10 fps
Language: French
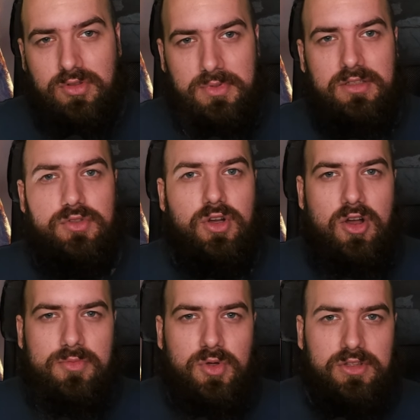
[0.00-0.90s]
que Behavior
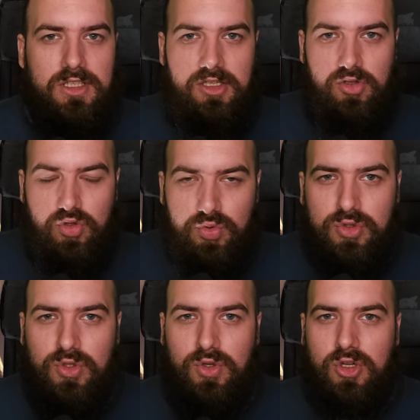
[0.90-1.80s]
a augmenté le
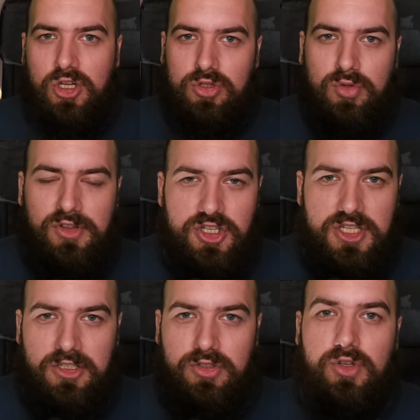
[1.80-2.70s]
temps de faire le
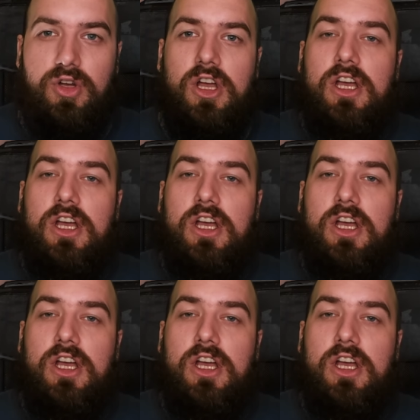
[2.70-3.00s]
générateur,